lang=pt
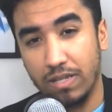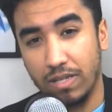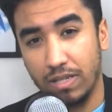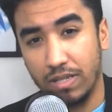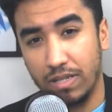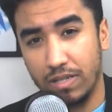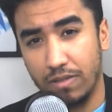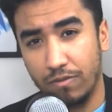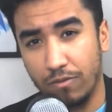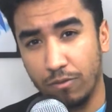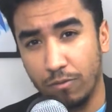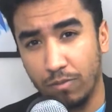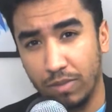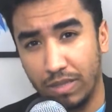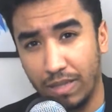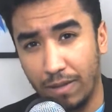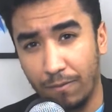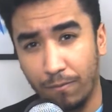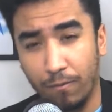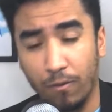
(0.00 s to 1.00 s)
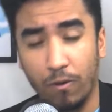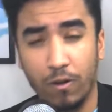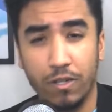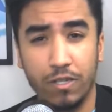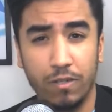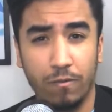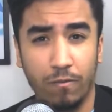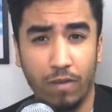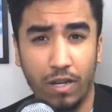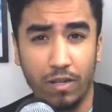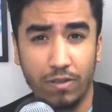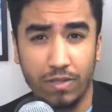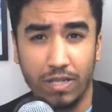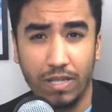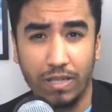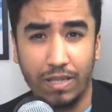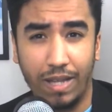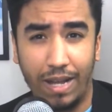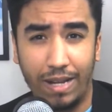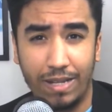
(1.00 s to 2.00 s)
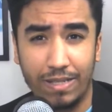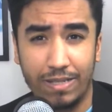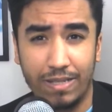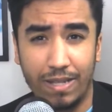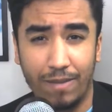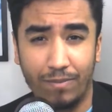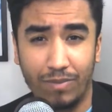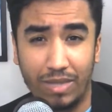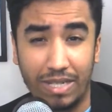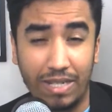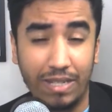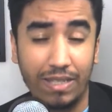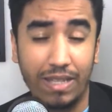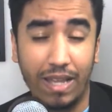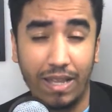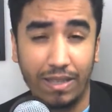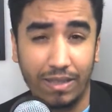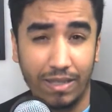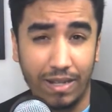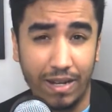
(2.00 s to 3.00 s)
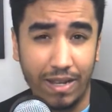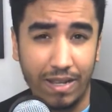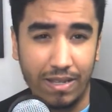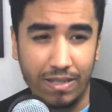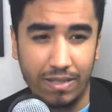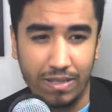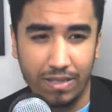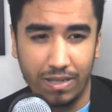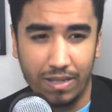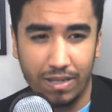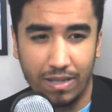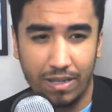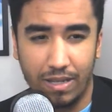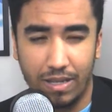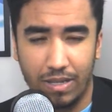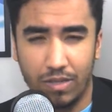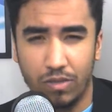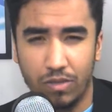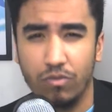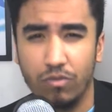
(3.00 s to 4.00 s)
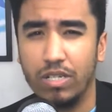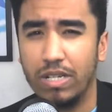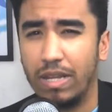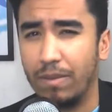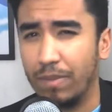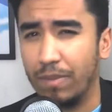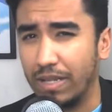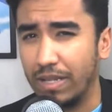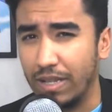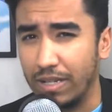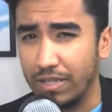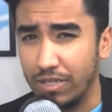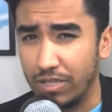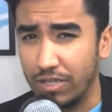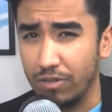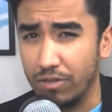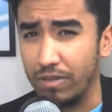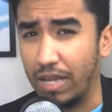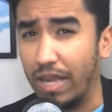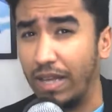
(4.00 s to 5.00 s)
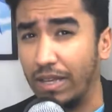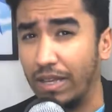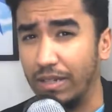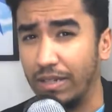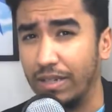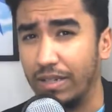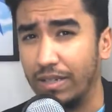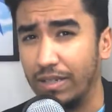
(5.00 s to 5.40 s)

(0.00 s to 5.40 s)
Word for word: desse filme tá forte em vários detalhes, né? 33. Isso não te lembra a idade de alguém, né?